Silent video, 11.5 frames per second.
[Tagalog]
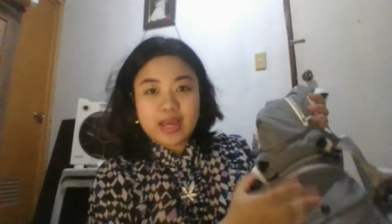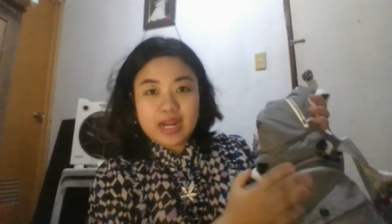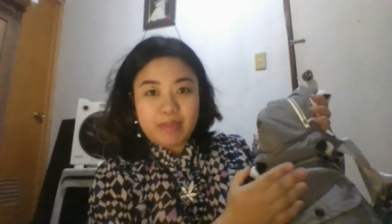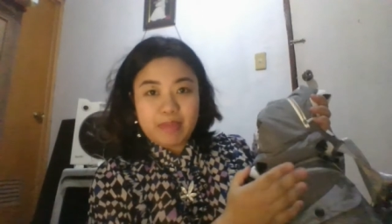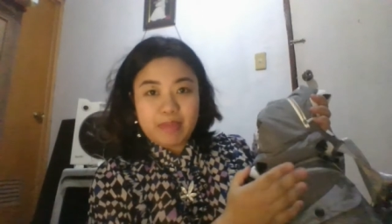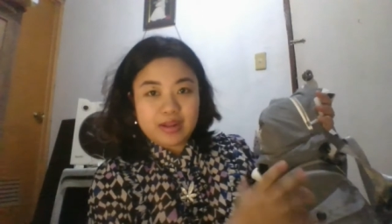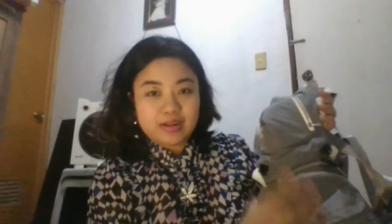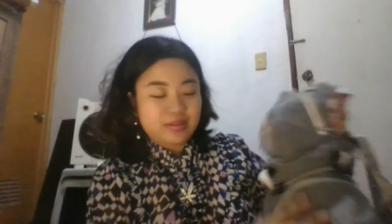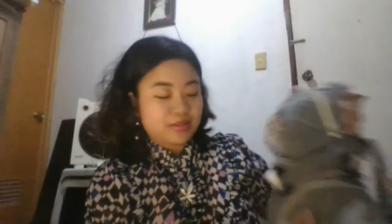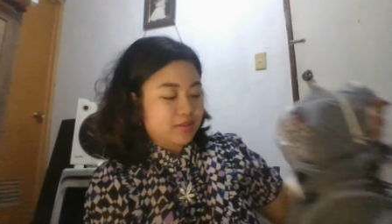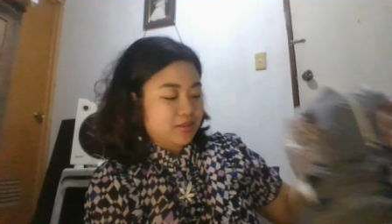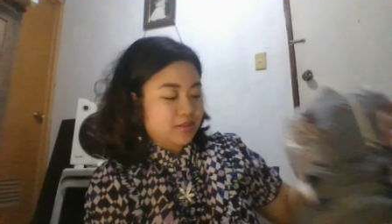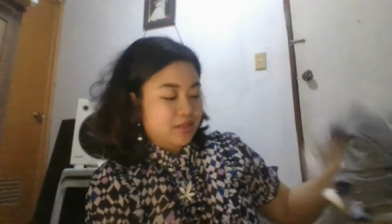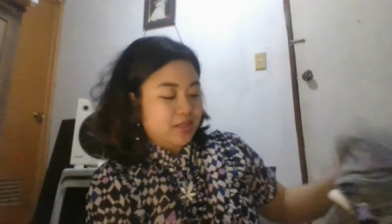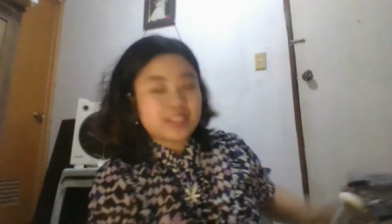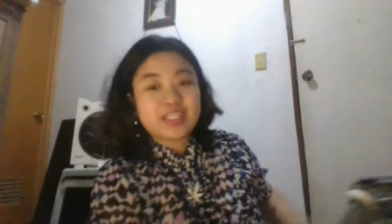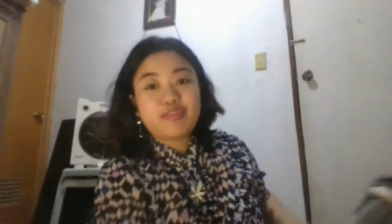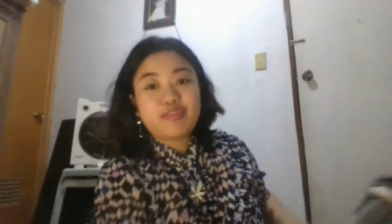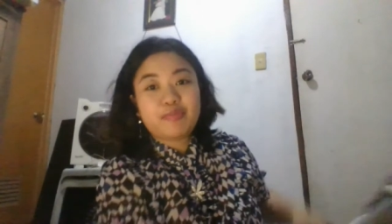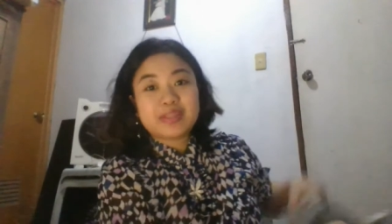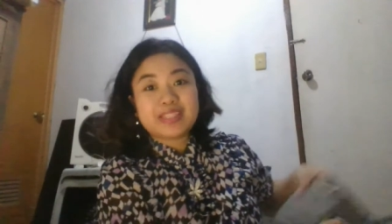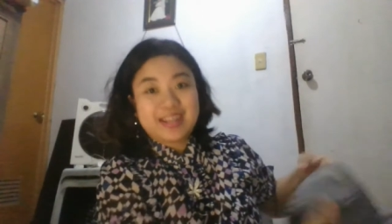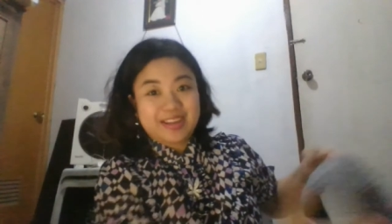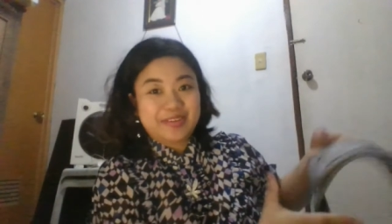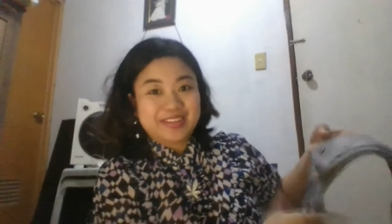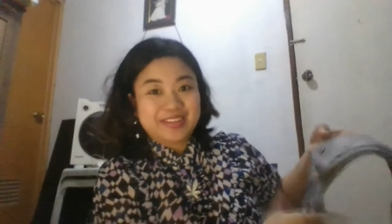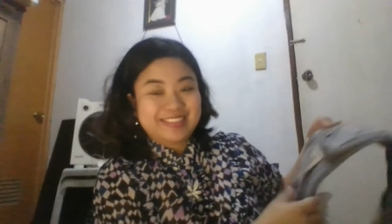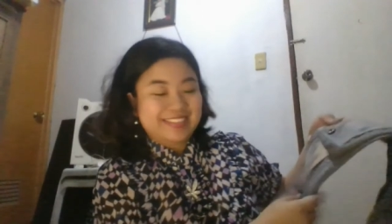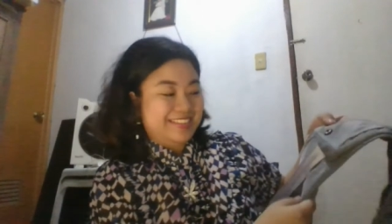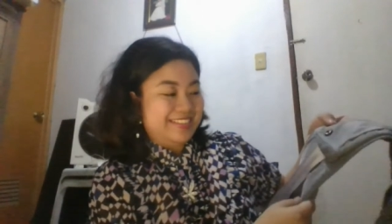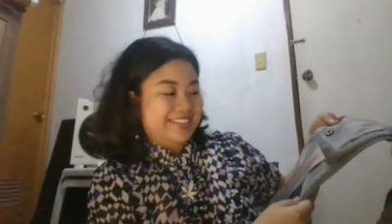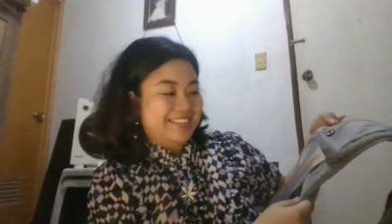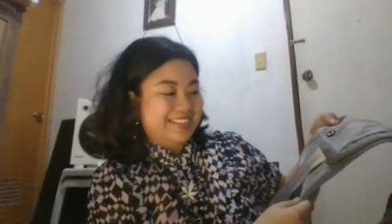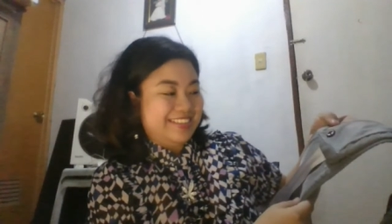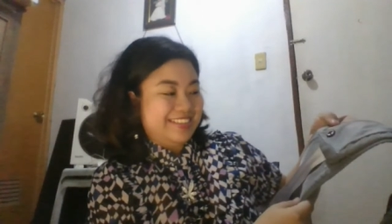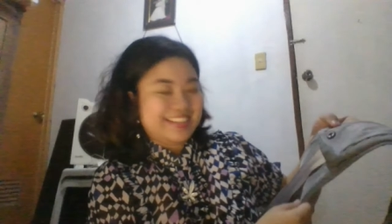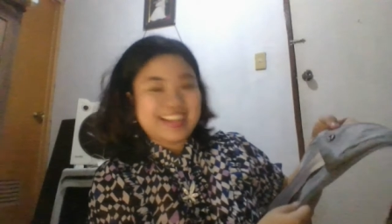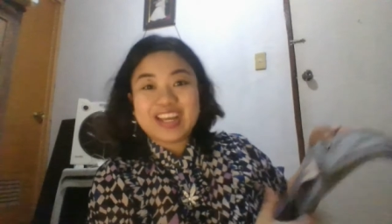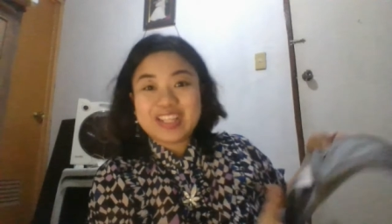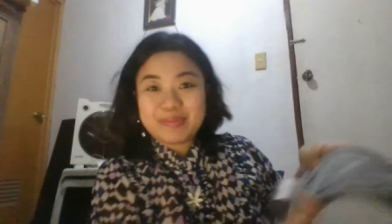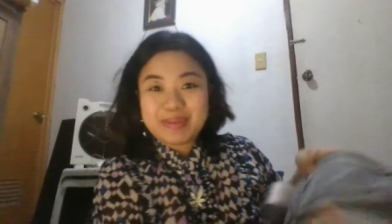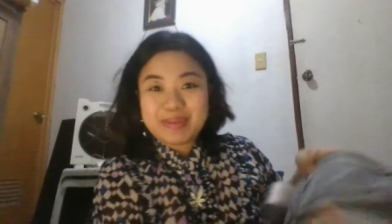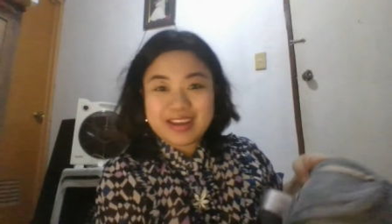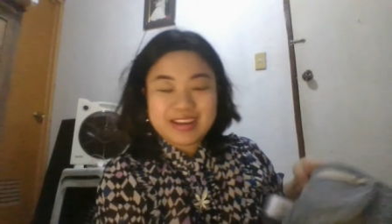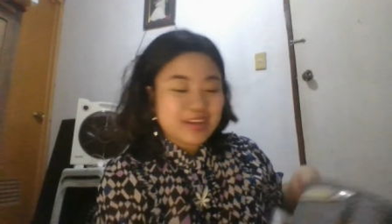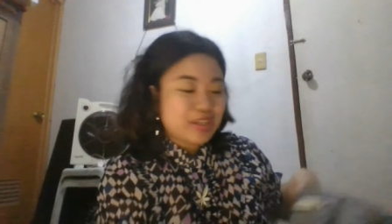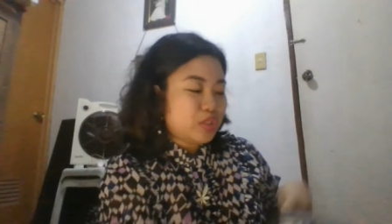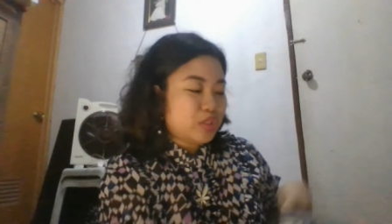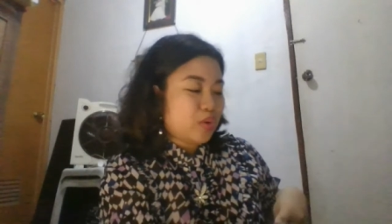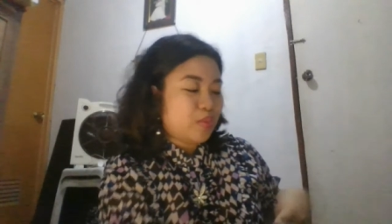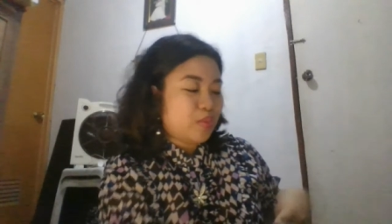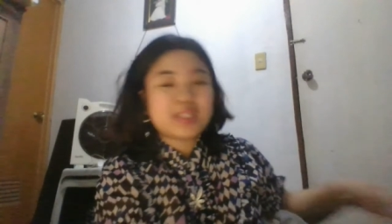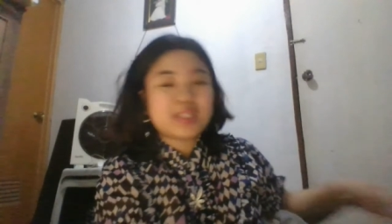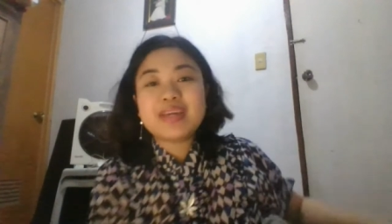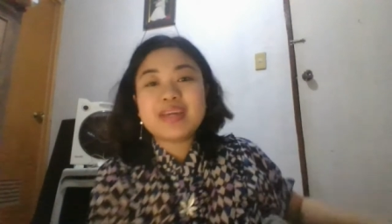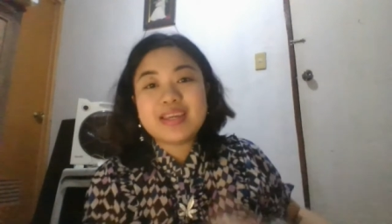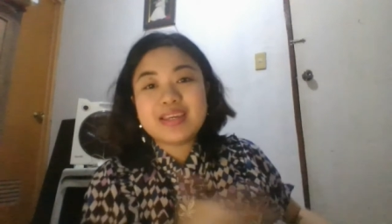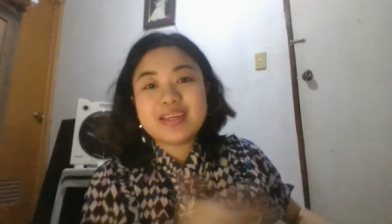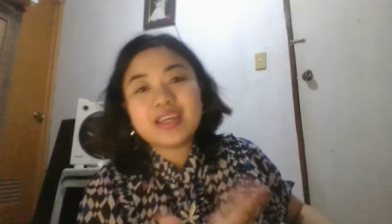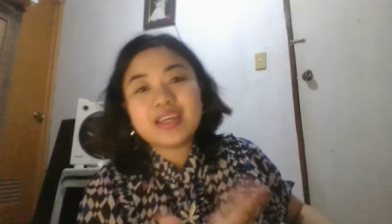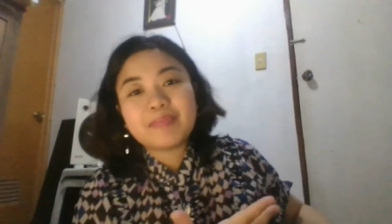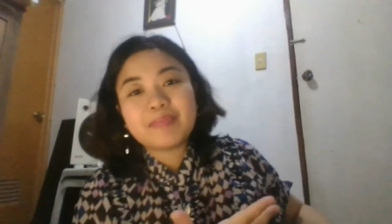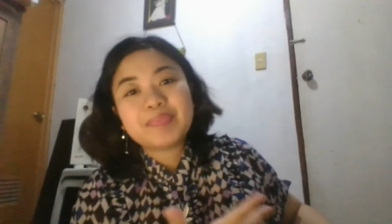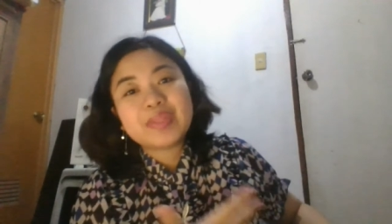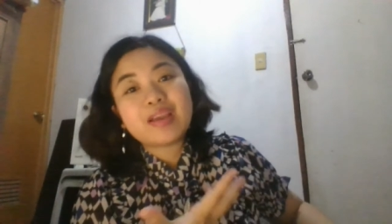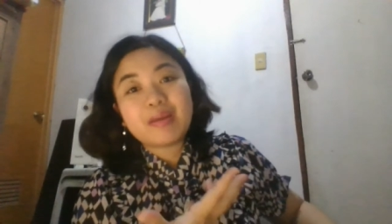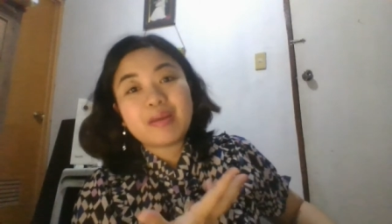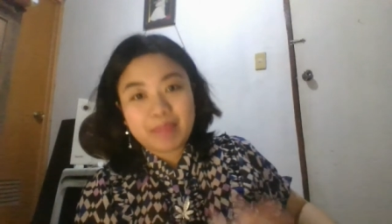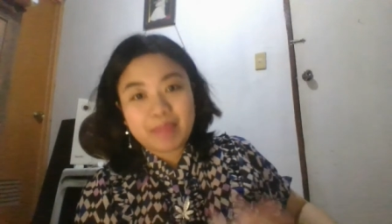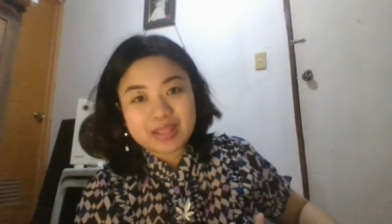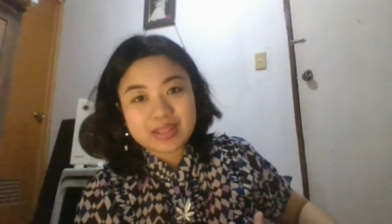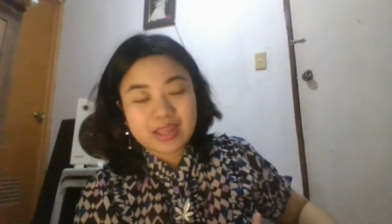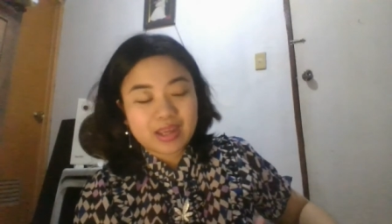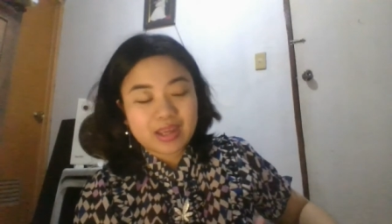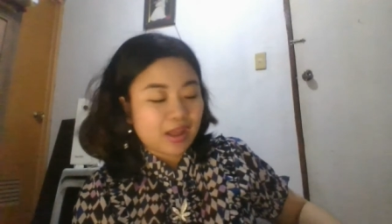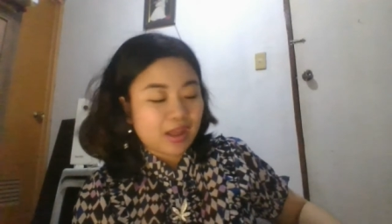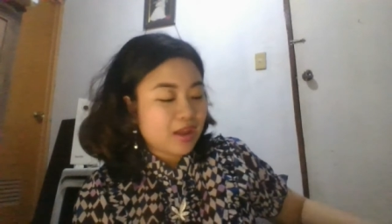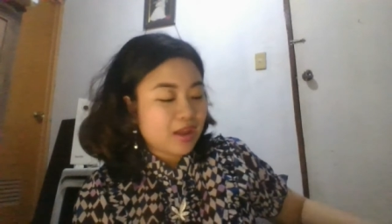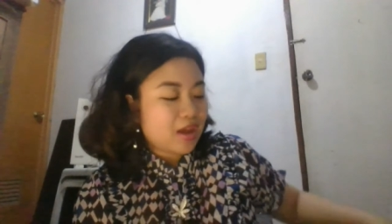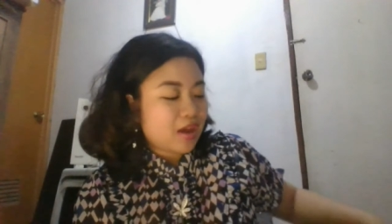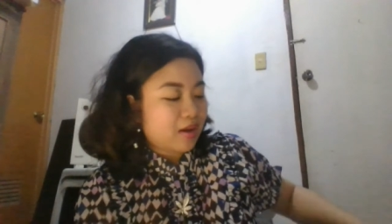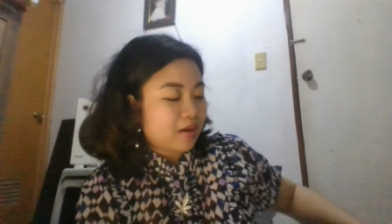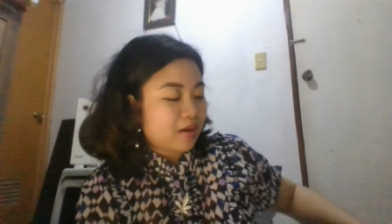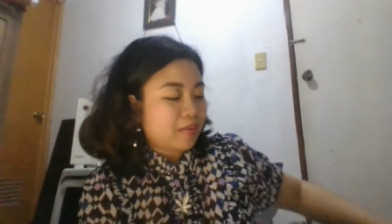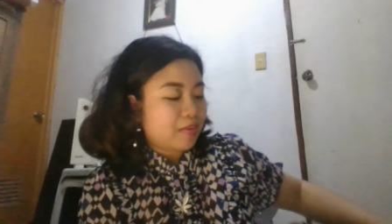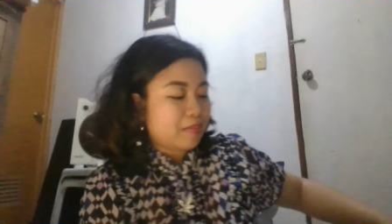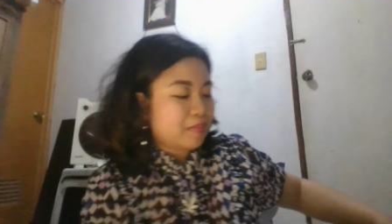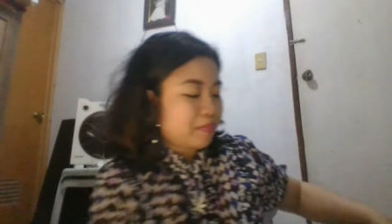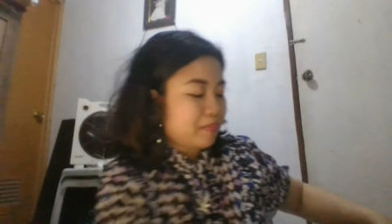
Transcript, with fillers: harapan, safe pa sa likod. 'Di ba? So mas magiging kampante ka. Um,